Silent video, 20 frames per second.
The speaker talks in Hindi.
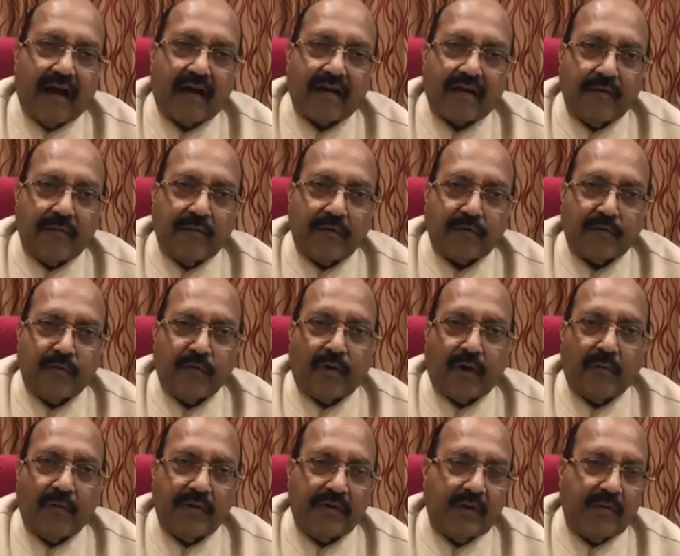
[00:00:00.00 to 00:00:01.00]
कहा कि
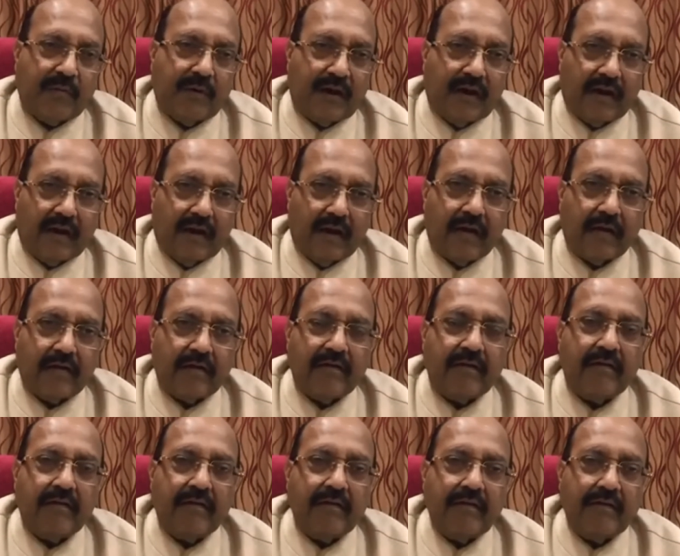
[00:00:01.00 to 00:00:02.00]
विष्णु का मंदिर बनाना
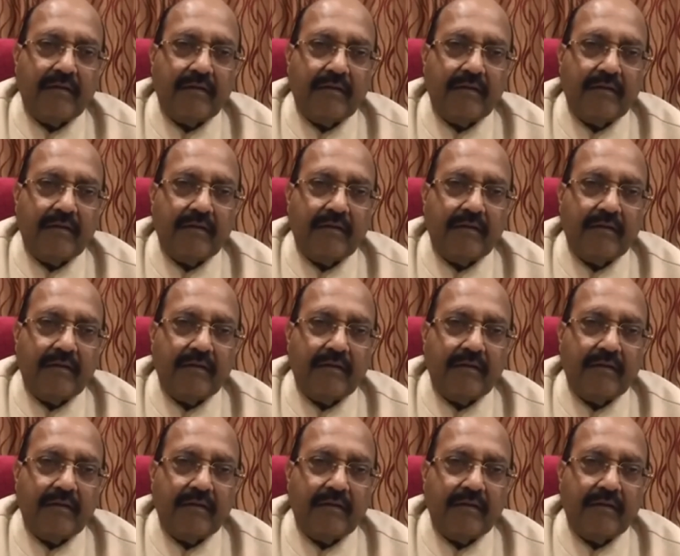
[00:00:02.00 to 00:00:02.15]
है